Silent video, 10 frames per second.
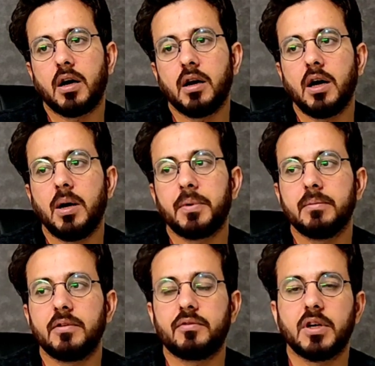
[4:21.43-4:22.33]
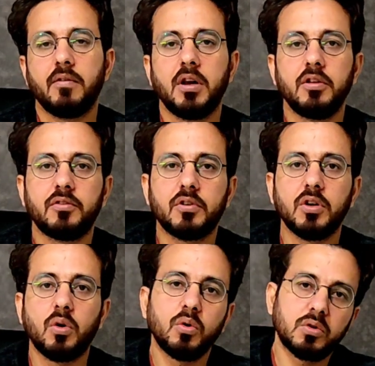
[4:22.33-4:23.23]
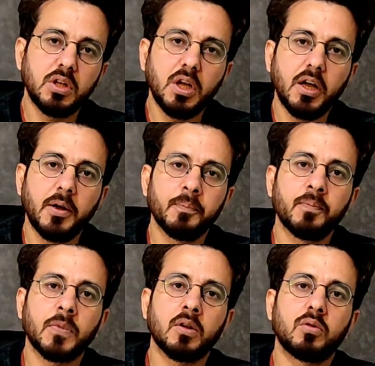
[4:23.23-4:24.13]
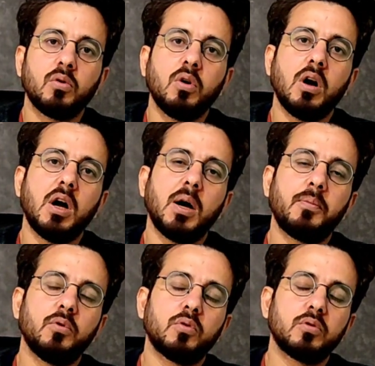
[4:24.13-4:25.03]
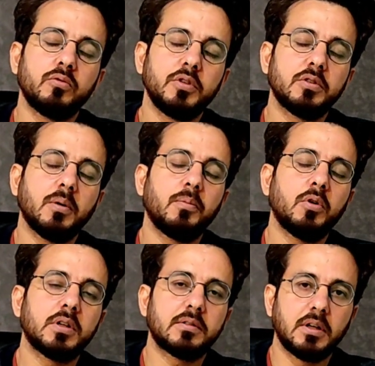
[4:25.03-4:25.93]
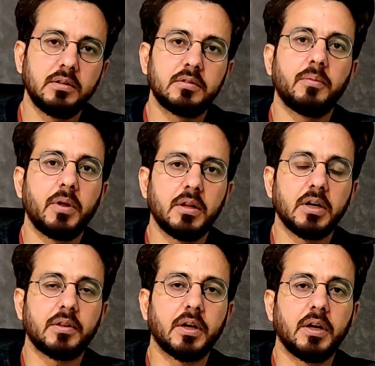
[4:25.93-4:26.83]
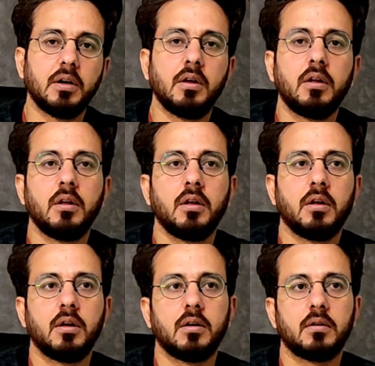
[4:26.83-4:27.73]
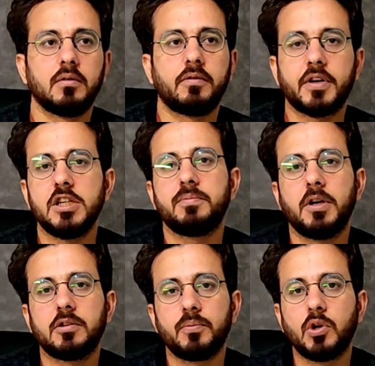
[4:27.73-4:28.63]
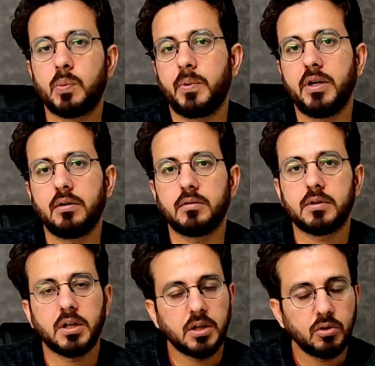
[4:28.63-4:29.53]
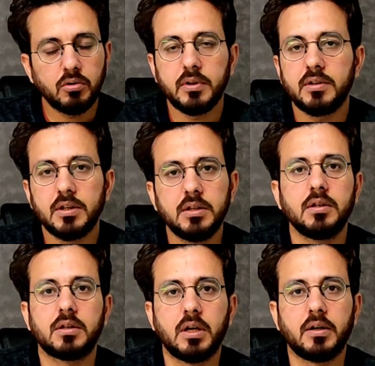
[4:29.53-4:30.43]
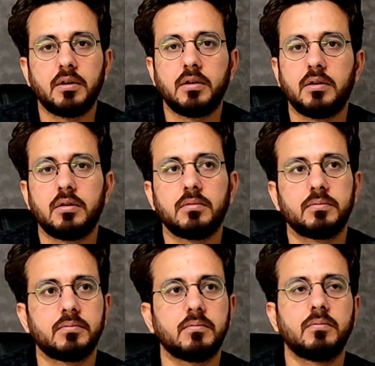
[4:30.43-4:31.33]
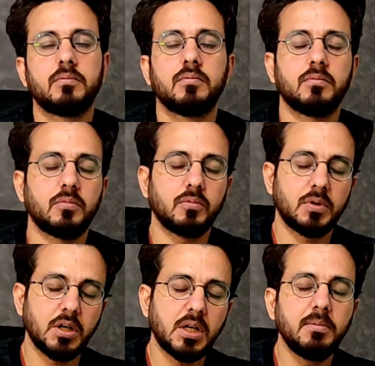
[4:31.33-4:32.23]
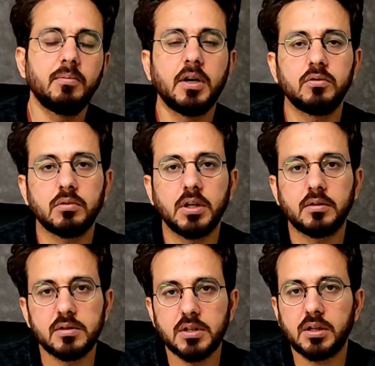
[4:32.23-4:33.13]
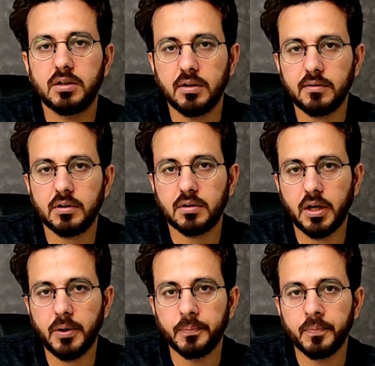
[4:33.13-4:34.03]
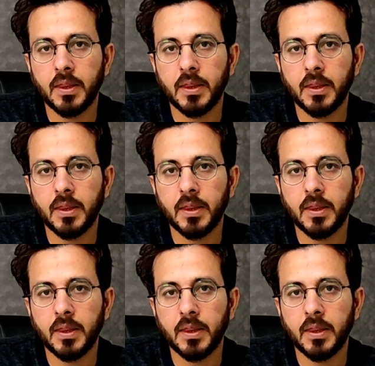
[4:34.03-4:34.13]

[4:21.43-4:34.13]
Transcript: अगर आपके पास ट्रैवल हिस्ट्री होती है तो आप लोगों को वीज़ा बहुत आसानी से मिल जाता है फ्रेश पासपोर्ट पे टर्की तो वीज़ा दे देता है टर्की हम्म, भी बाजूकात रिजेक्ट कर सकता है